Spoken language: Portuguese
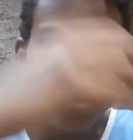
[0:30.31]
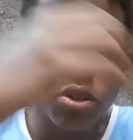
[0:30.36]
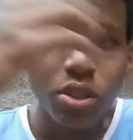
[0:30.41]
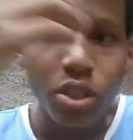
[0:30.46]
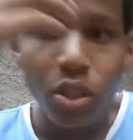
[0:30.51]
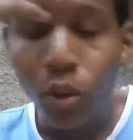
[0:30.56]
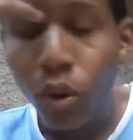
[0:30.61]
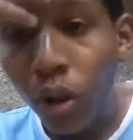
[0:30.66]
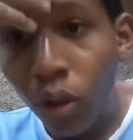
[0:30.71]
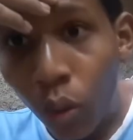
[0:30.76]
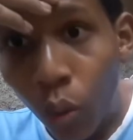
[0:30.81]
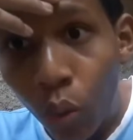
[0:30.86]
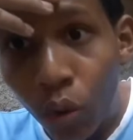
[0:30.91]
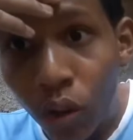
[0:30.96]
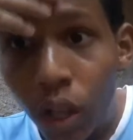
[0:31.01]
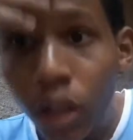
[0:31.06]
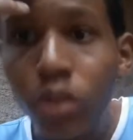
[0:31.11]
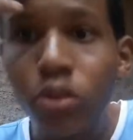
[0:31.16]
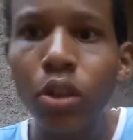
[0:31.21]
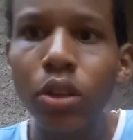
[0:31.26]
dizer? O
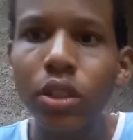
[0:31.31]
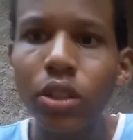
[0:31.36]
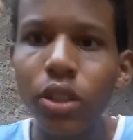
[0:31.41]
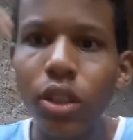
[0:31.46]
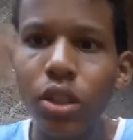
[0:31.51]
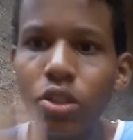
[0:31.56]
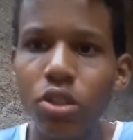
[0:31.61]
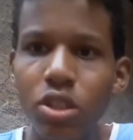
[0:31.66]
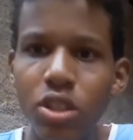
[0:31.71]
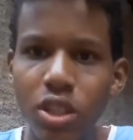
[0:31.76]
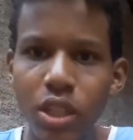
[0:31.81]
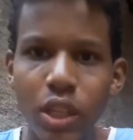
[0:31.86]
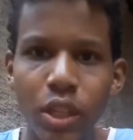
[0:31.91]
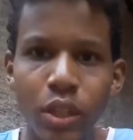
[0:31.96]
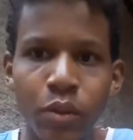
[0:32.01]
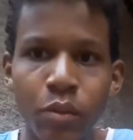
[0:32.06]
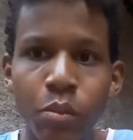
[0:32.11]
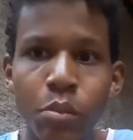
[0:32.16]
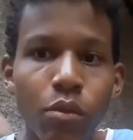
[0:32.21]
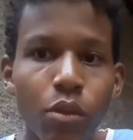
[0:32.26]
que, que eu tô tentando
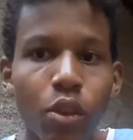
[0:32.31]
dizer?